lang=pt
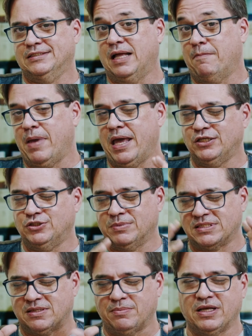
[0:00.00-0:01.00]
da Mad,
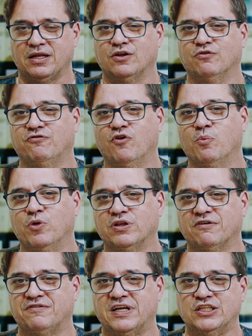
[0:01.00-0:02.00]
mas também ela não foi muito
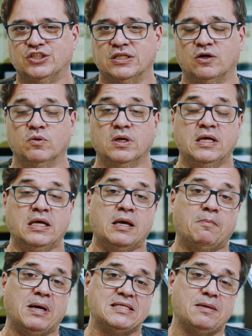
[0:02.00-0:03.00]
à frente não.
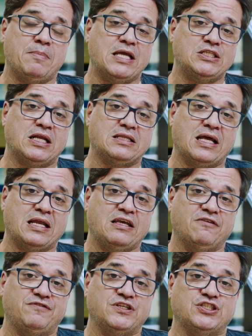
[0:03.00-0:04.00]
Mas a Mad ela
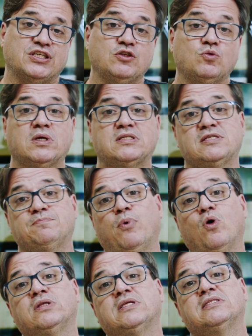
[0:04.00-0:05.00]
estaria fechando as
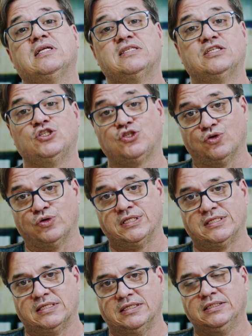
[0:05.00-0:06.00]
portas das
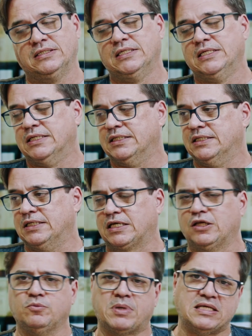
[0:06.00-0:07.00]
edições, né? Uh,
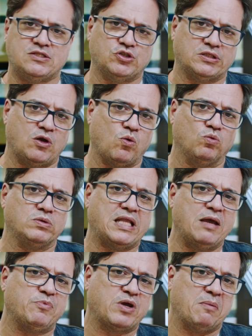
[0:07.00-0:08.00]
aqui no Brasil já tem algum
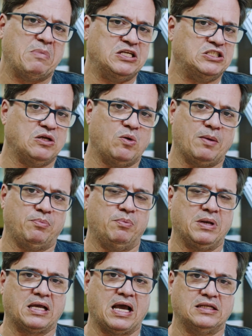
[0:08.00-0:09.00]
tempo que a Mad não é
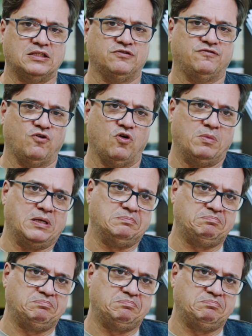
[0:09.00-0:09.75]
publicada de forma